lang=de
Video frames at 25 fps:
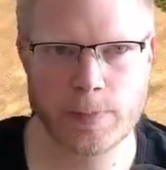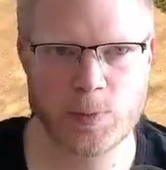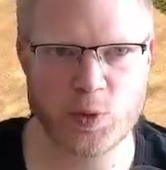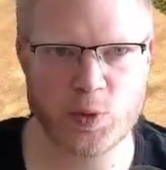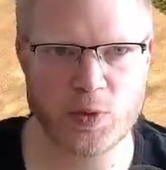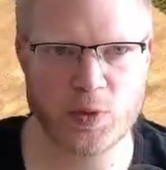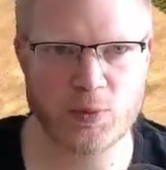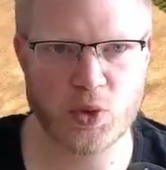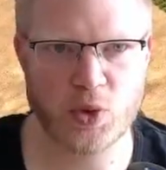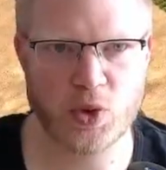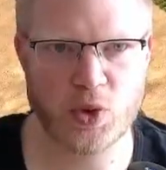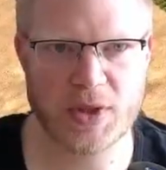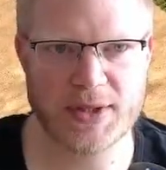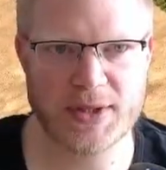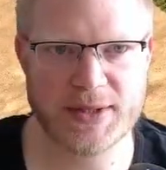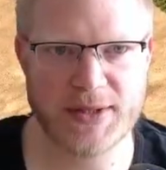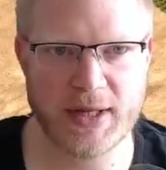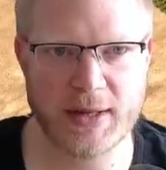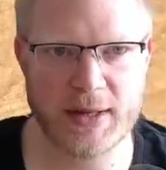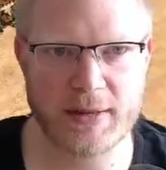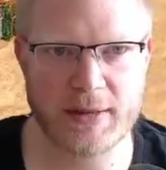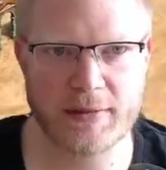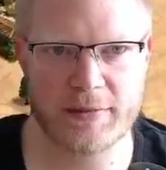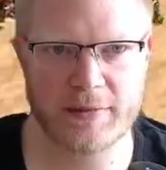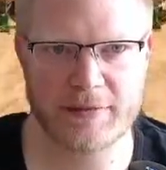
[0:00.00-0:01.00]
So, Burg ist
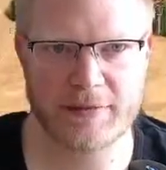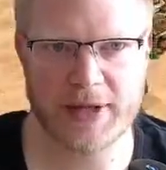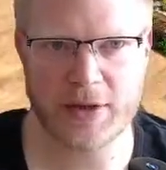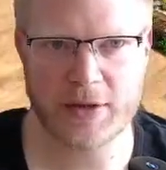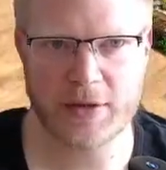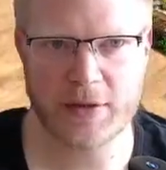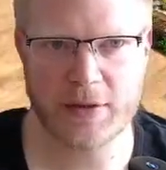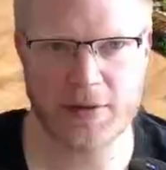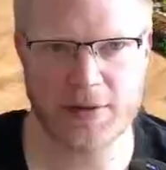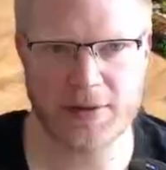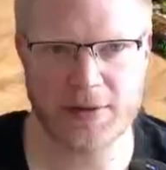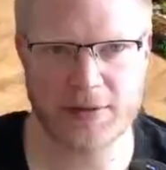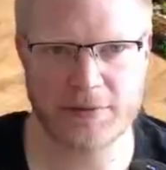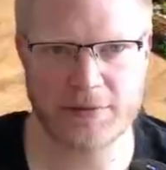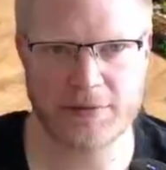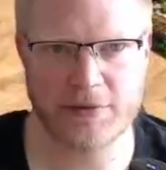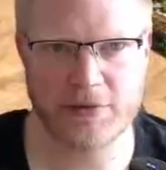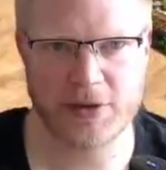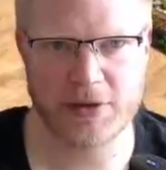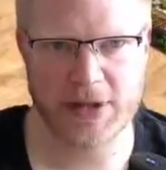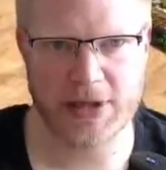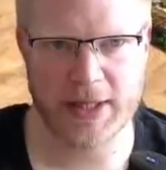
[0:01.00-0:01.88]
da. Vier Kongs sofort